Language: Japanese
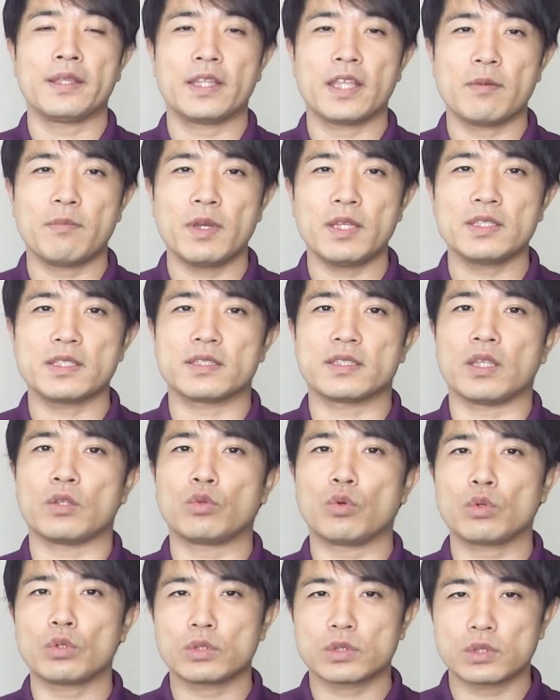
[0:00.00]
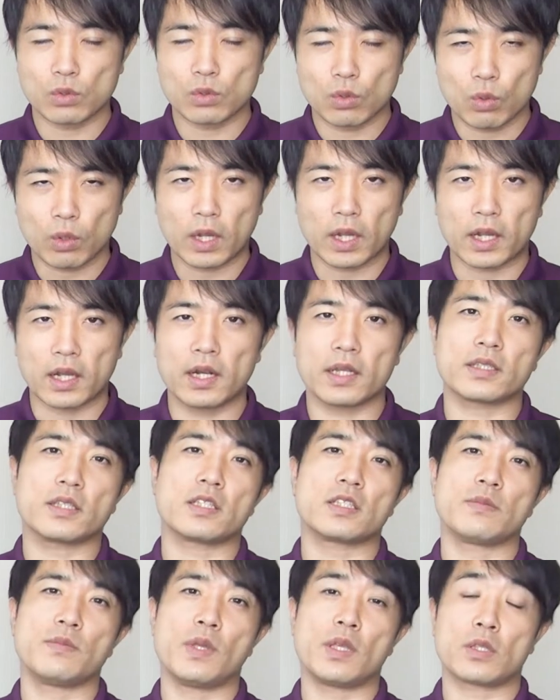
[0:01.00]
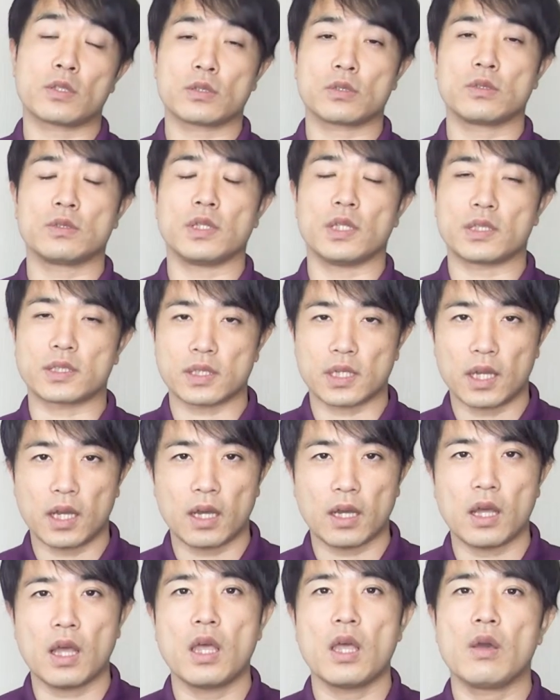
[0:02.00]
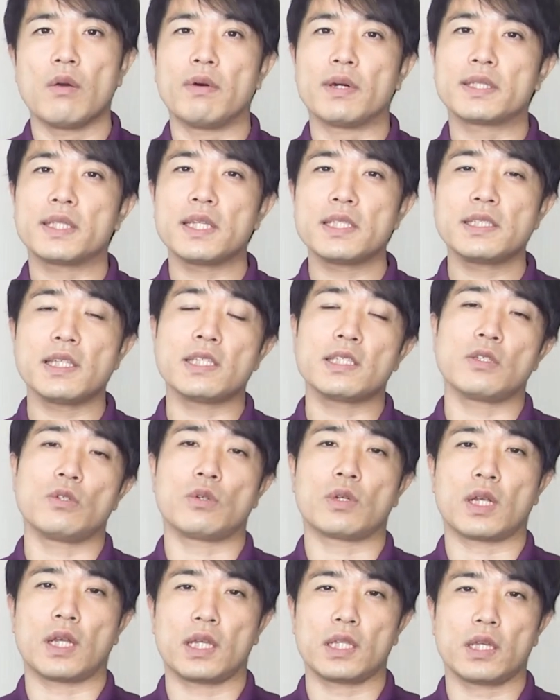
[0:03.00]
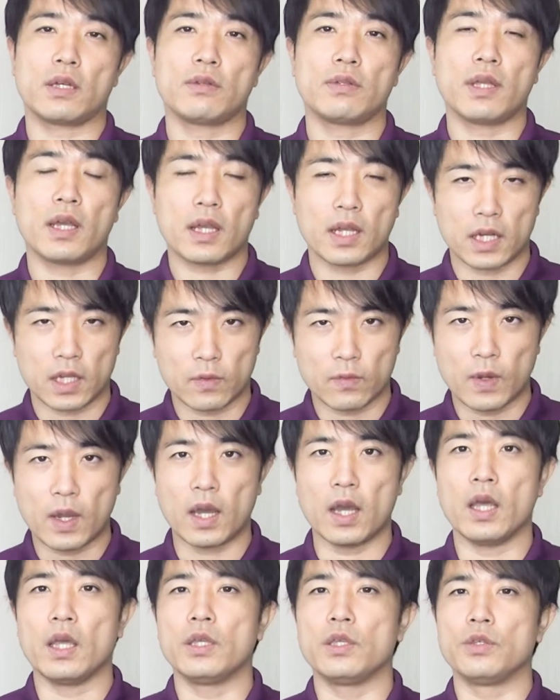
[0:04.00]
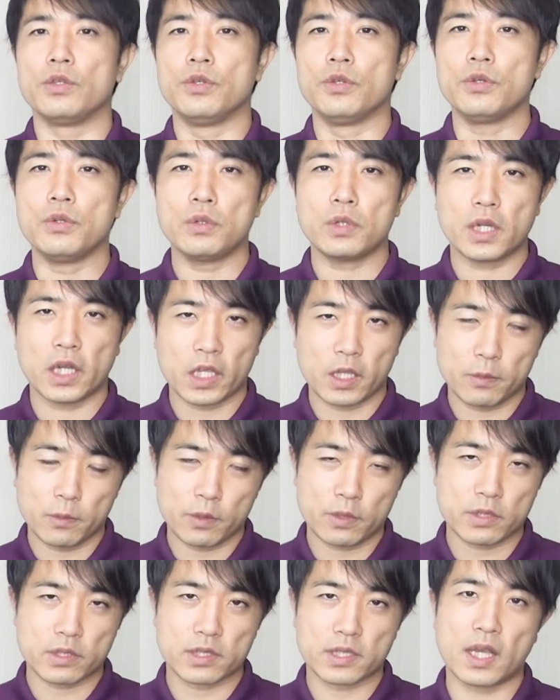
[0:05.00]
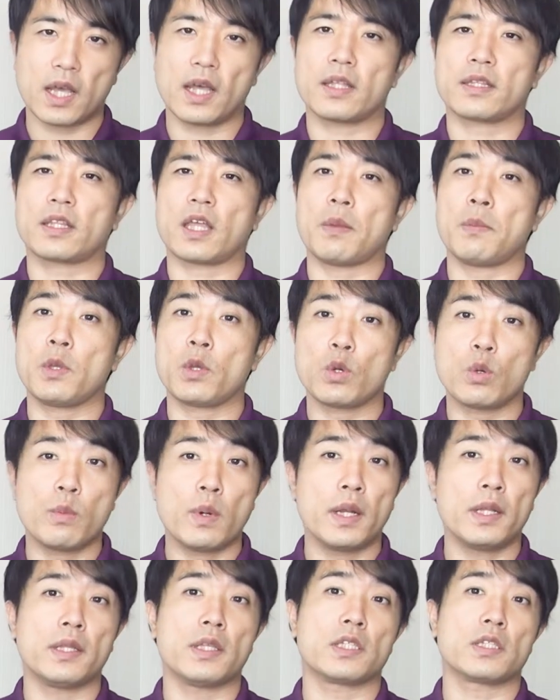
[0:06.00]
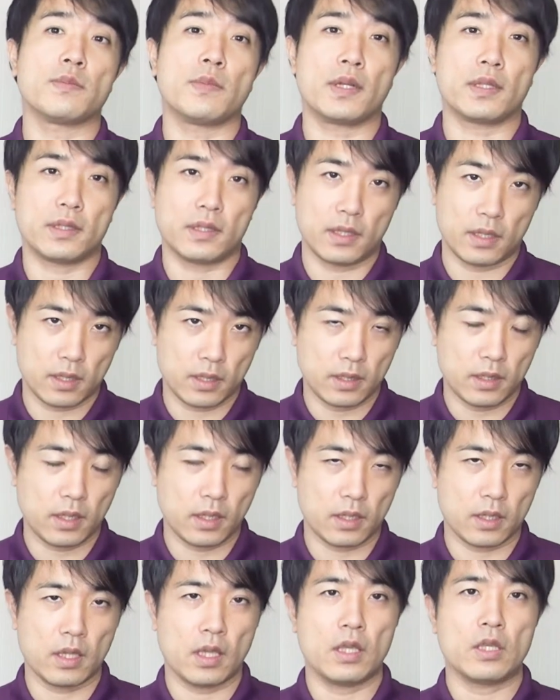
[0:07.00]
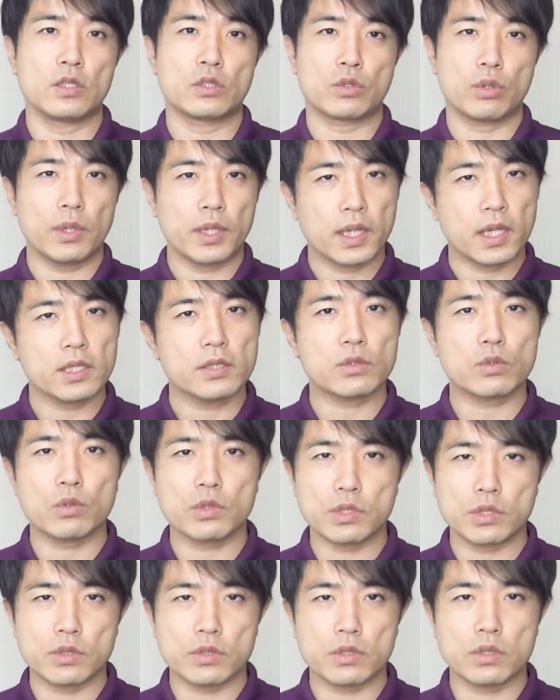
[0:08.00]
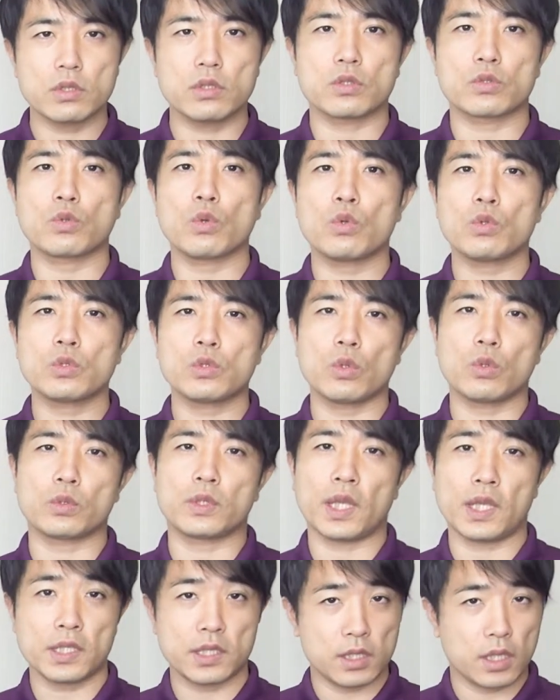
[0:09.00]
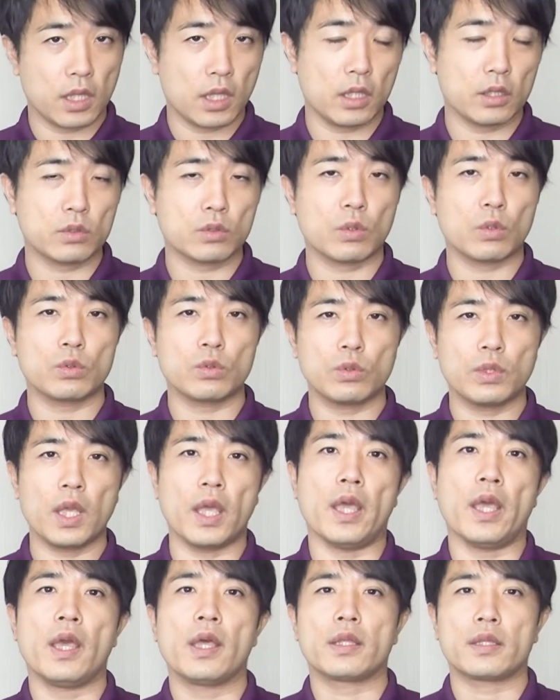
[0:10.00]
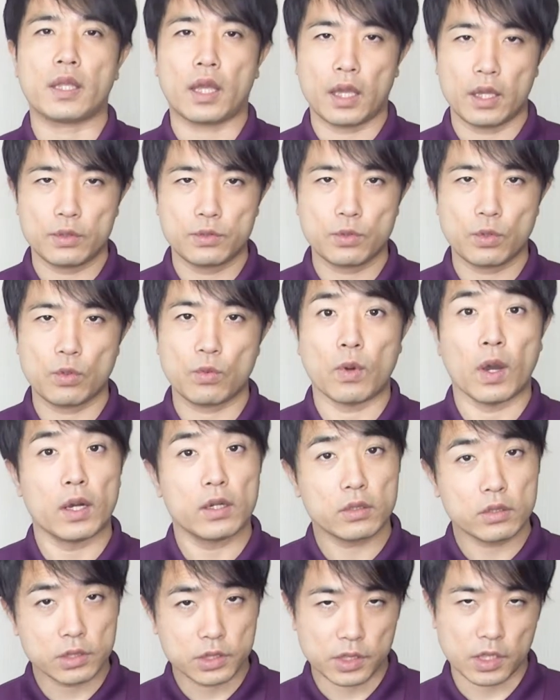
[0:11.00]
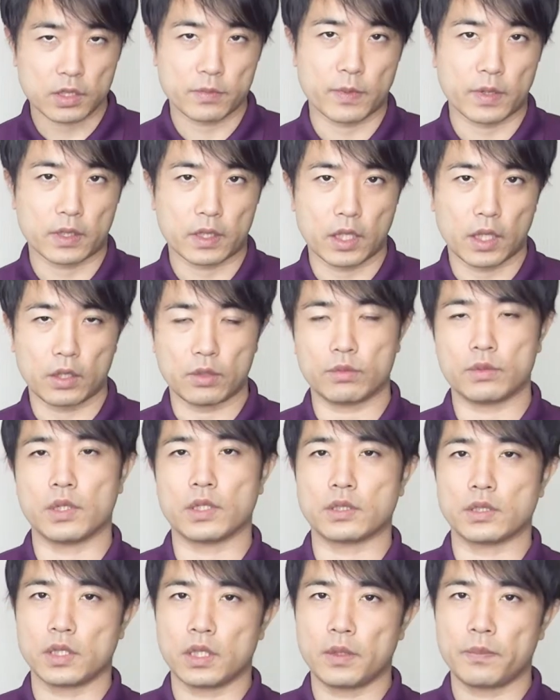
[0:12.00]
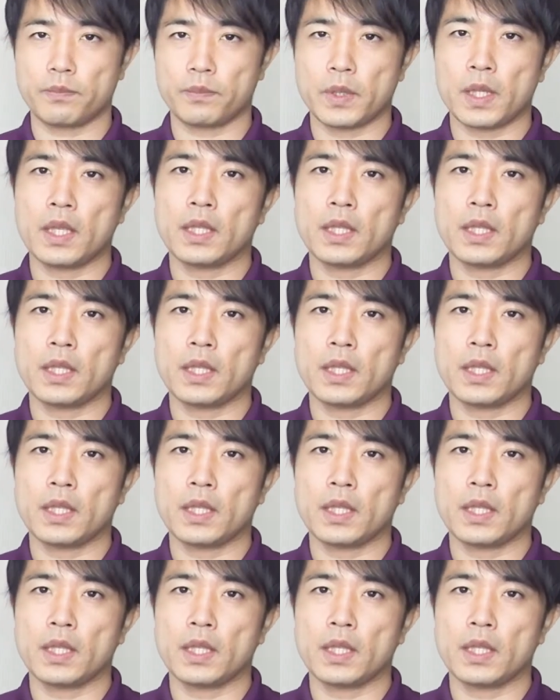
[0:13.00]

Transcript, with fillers: でまずデトッ効果から説明するんですが、私たちの体の中には有害物質が溜め込まれてしまっていて、それが少しずつ毒素を出していくことで体調を悪くしてしまっているんですね。